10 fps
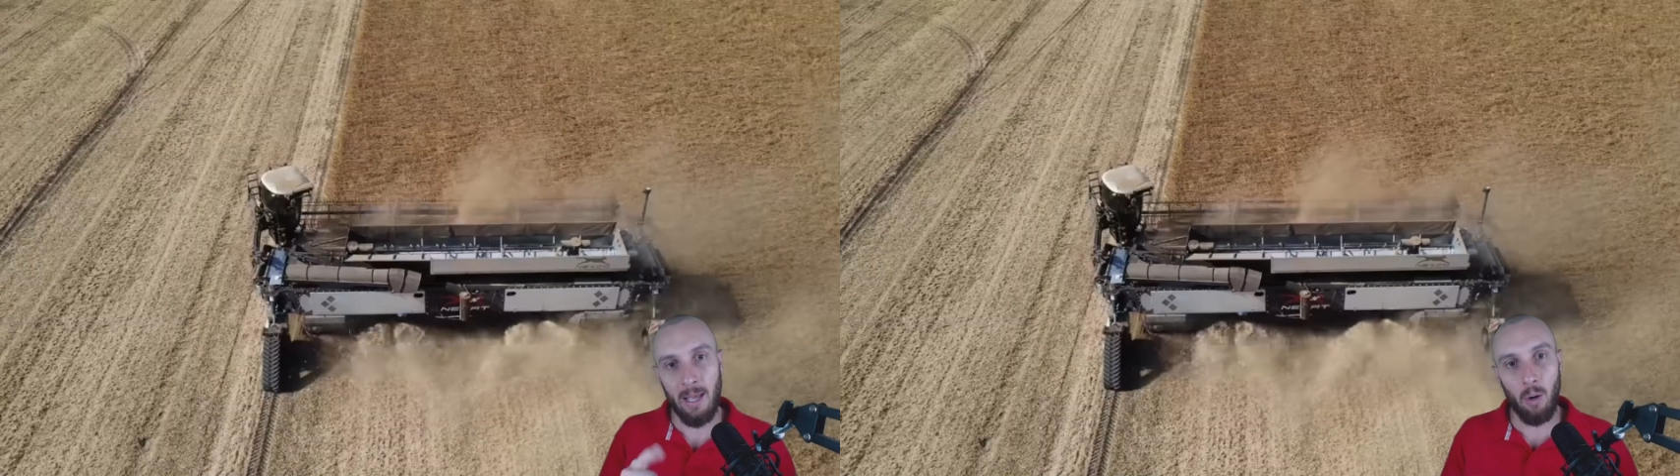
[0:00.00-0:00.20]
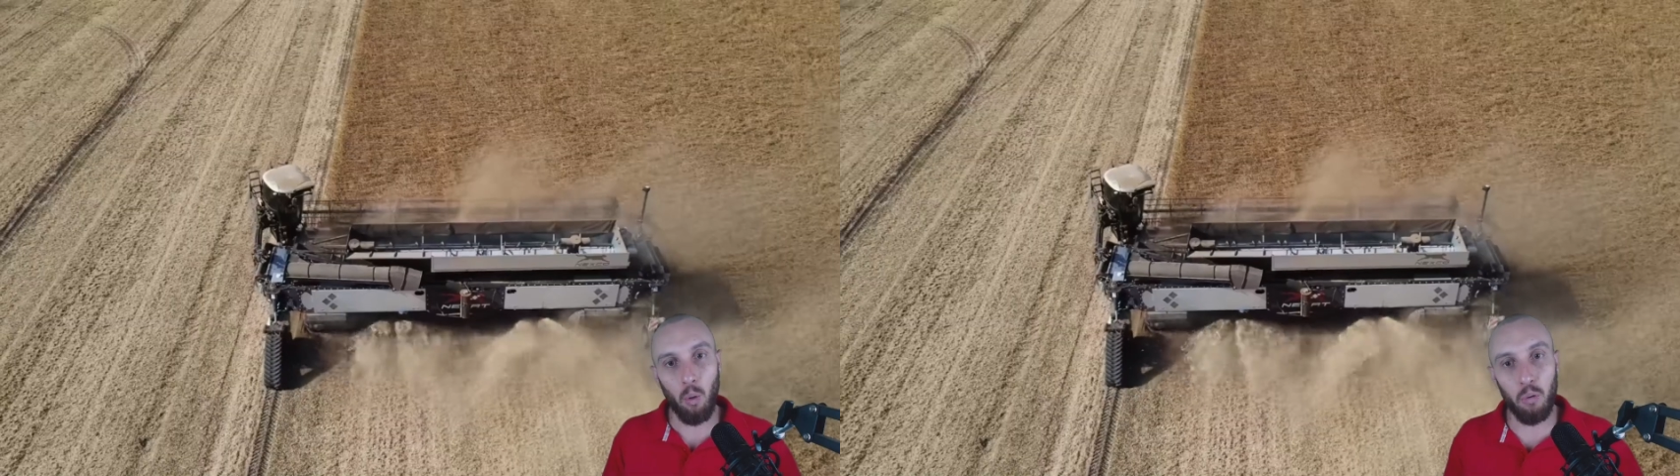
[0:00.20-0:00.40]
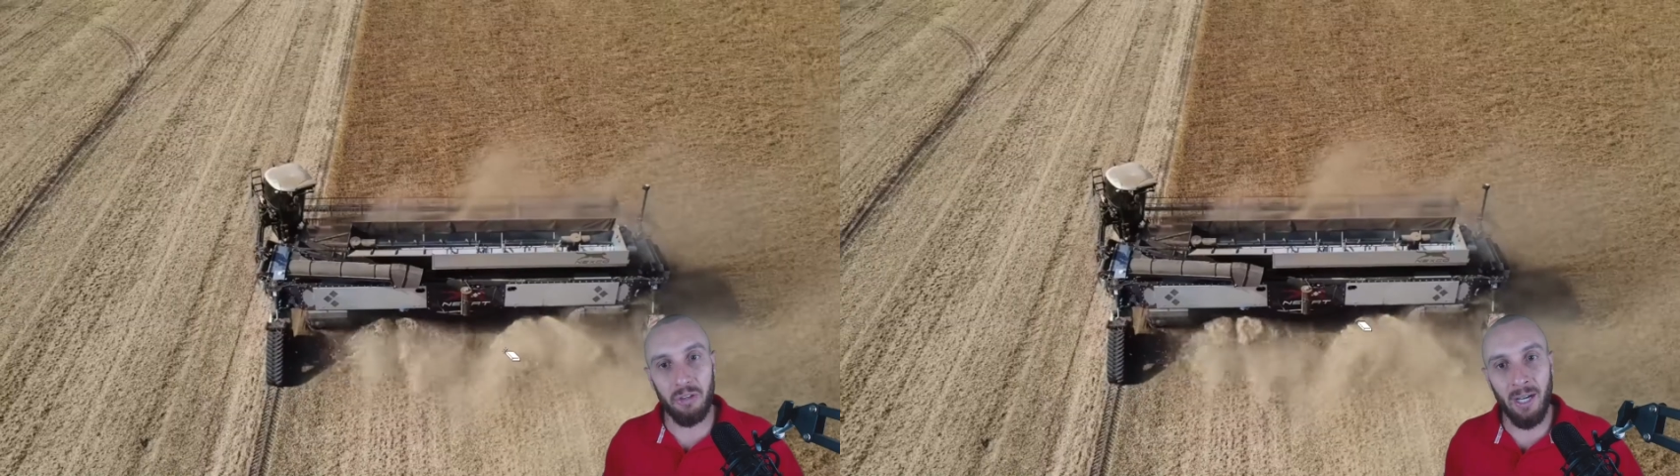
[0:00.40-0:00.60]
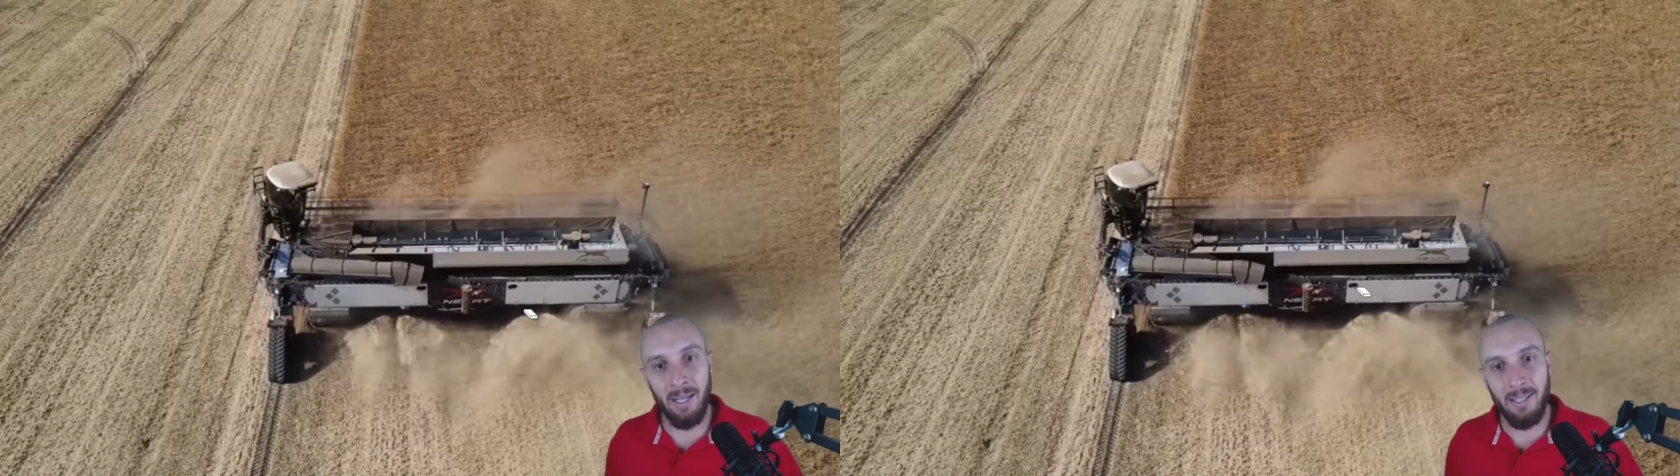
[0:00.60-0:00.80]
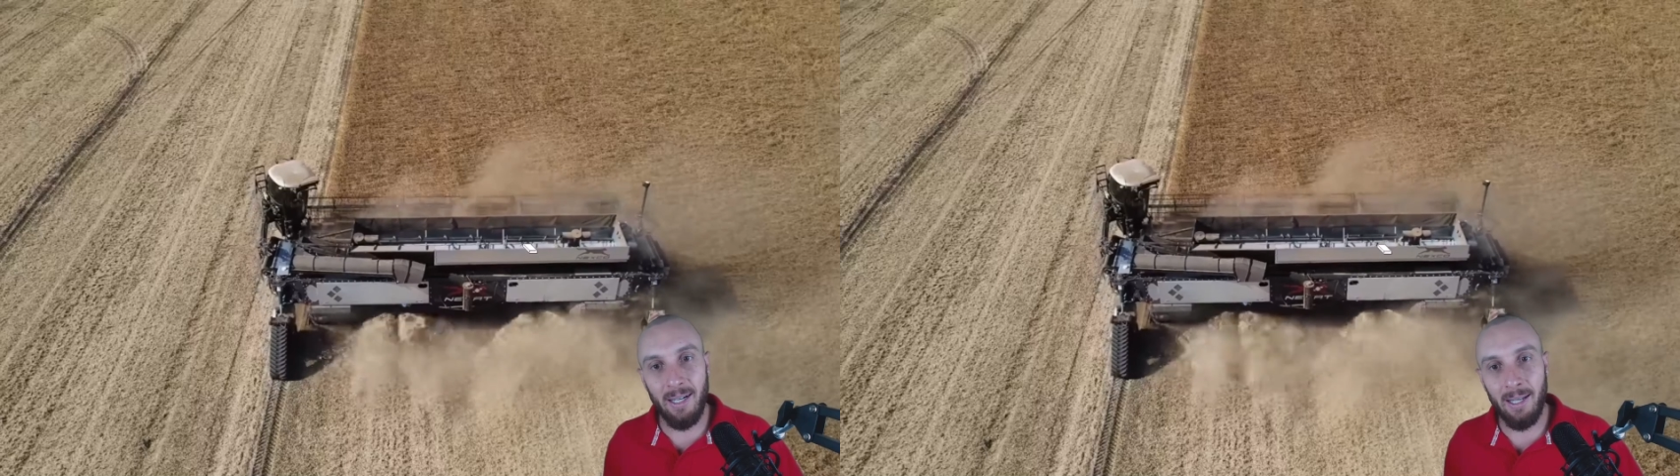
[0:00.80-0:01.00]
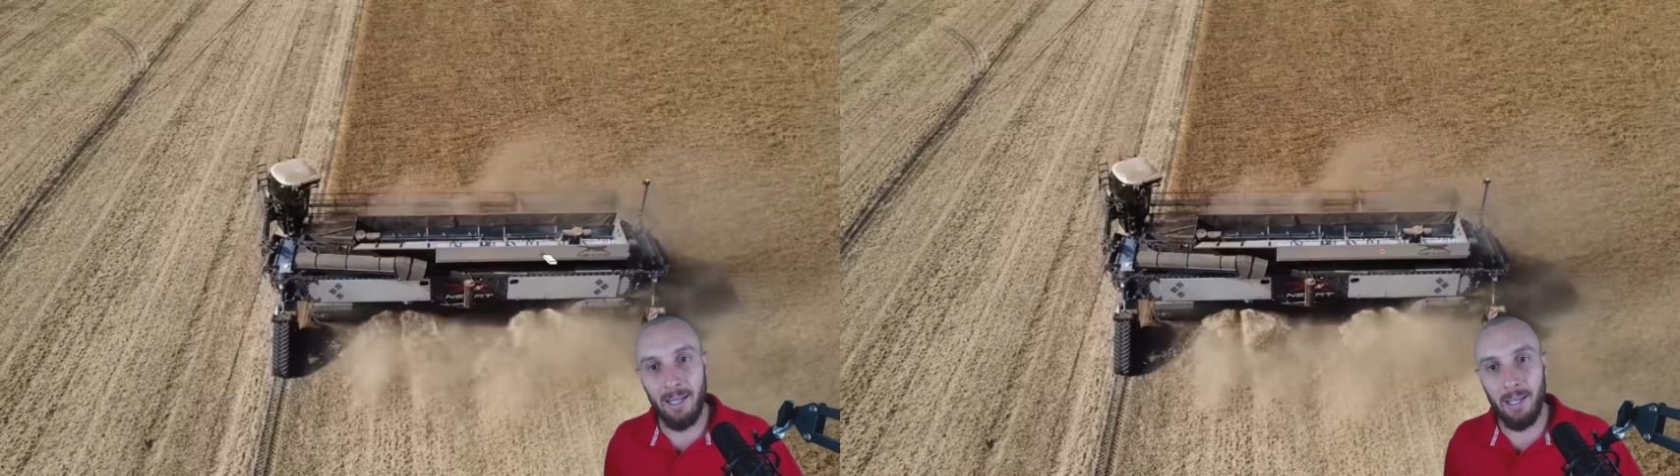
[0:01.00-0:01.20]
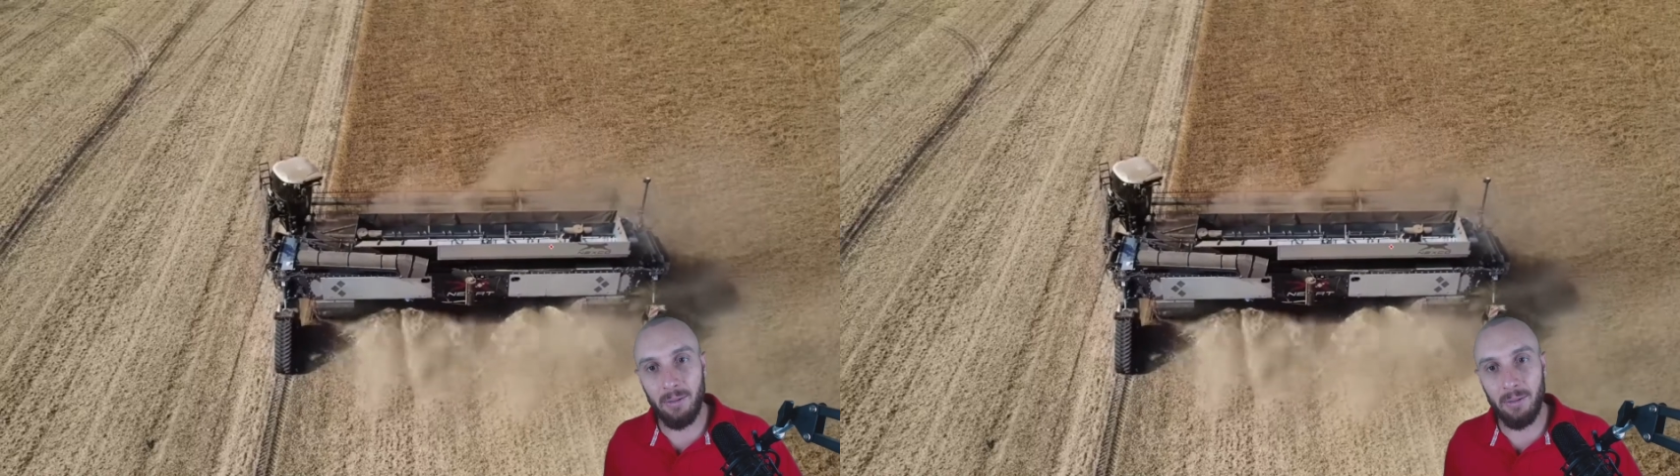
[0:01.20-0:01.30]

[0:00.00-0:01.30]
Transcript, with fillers: O tanque graneleiro